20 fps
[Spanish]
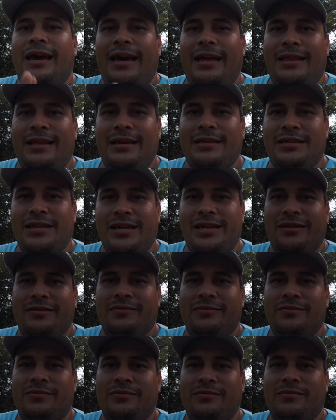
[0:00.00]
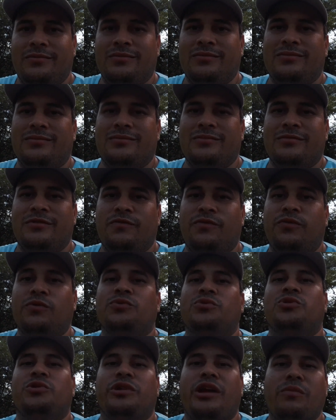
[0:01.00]
Es decir,
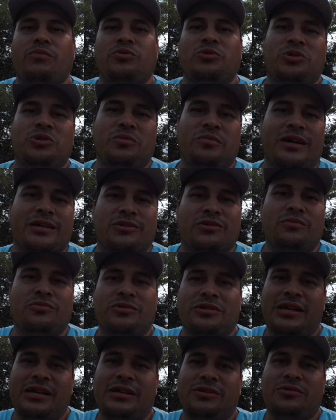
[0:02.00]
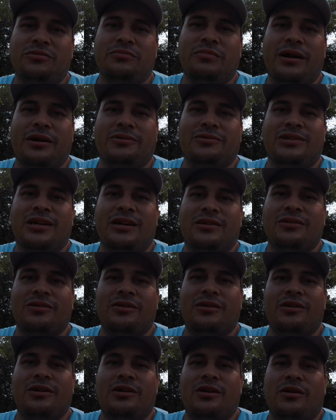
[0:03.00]
funciona mucho más como un crédito un banco, ¿cierto?
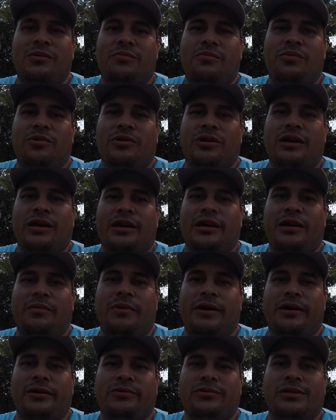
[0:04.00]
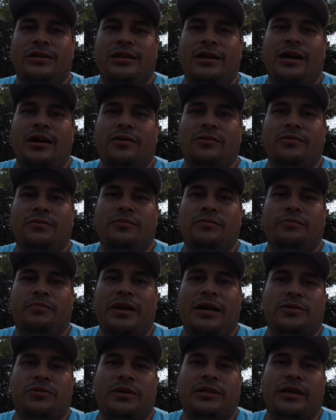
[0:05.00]
Porque en el banco usted le da un
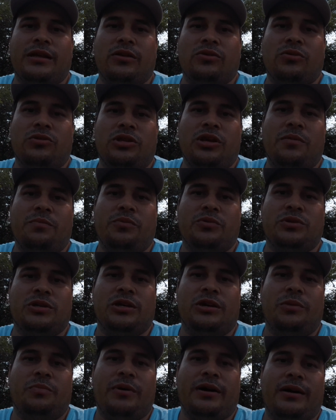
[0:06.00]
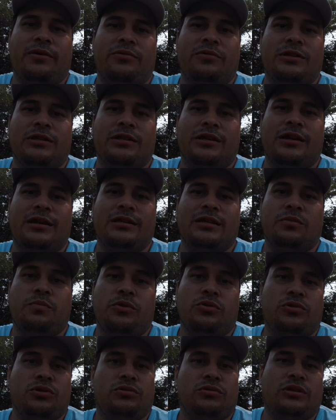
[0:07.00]
plazo de tanto tiempo, se debe pagar unos intereses,
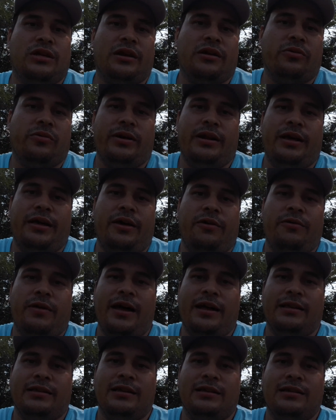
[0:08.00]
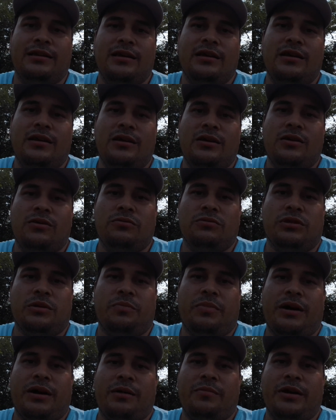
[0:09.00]
pero si usted recoge la deuda antes,
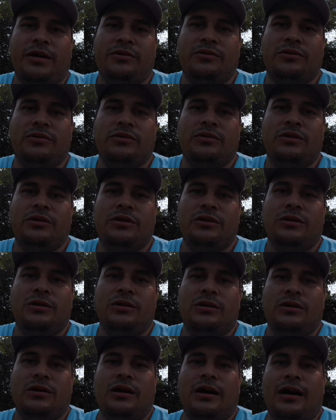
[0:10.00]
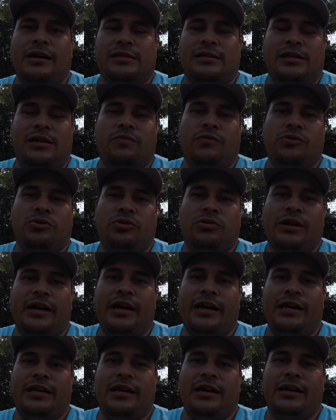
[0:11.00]
usted paga menos. Así
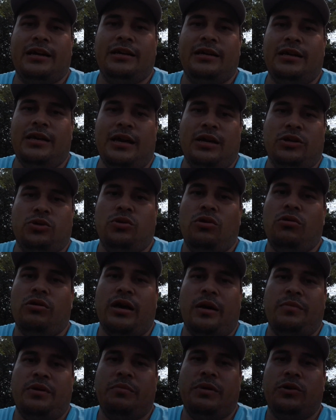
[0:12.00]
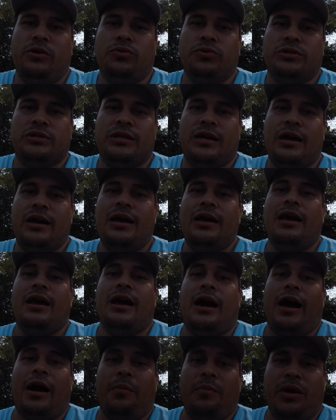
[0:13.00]
funciona ella y eso es lo que a mí me gusta.
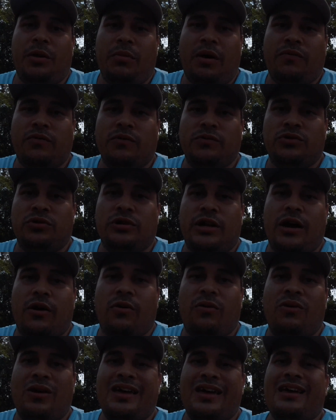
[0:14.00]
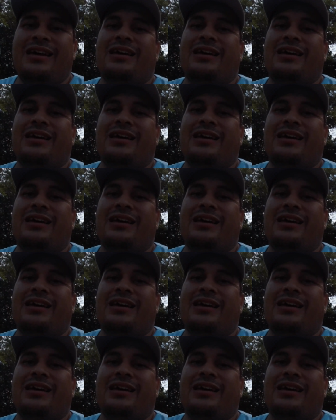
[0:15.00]
A mí me ha funcionado.